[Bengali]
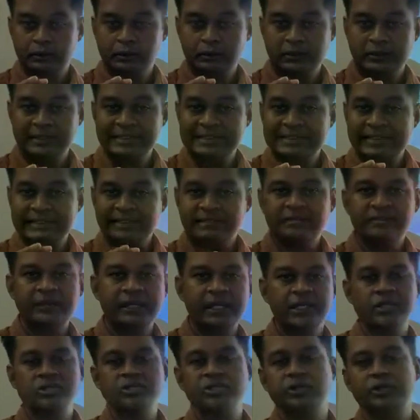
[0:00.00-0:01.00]
ডিটাচ
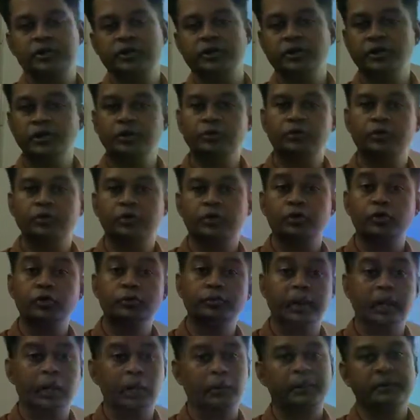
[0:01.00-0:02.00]
ন্যারেশনের নিয়মগুলো খুব
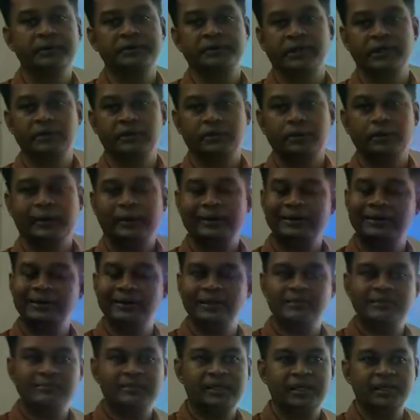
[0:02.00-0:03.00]
ভালোভাবে জানতে হবে আর
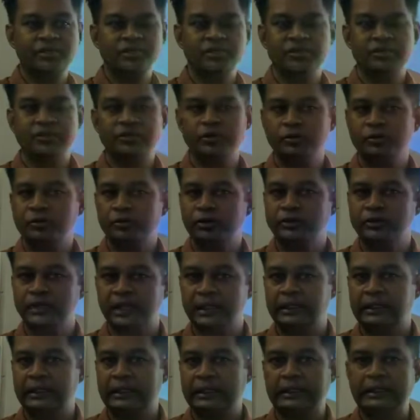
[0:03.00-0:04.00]
ডিটাচ ন্যারেশনের নিয়মগুলো
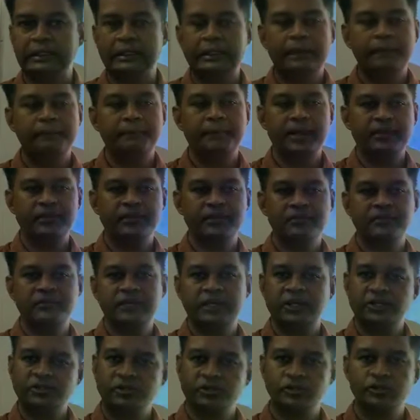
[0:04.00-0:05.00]
জানলে প্যাসেজ
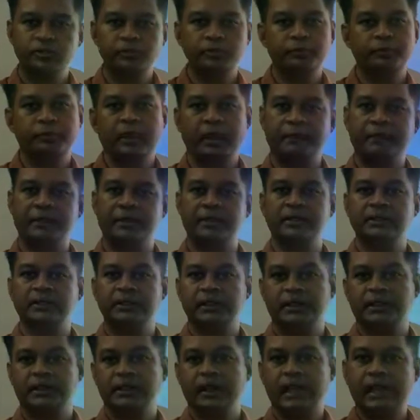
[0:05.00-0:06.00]
ন্যারেশন কোনো ব্যাপারই না
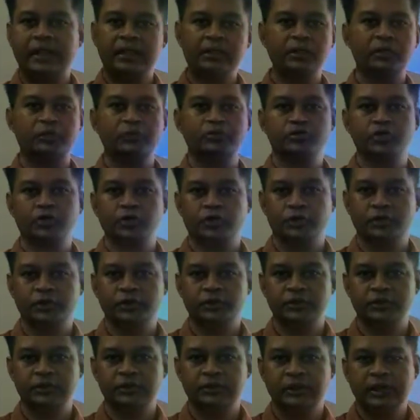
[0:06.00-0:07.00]
একদম সহজ
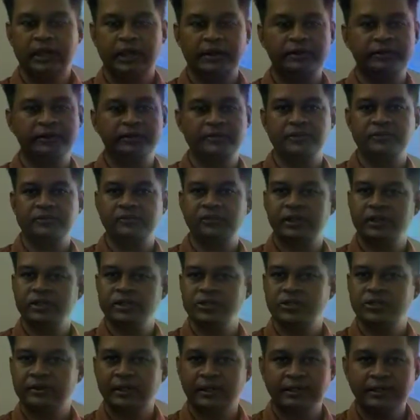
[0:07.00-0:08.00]
আর ডিটাচ
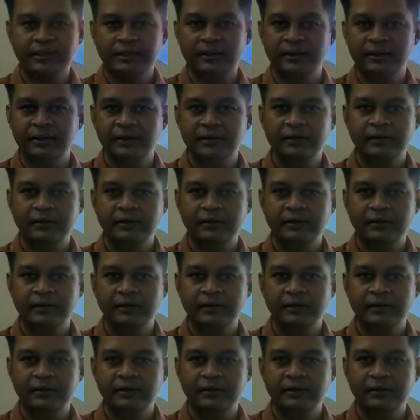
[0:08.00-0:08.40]
ন্যারেশন না জানলে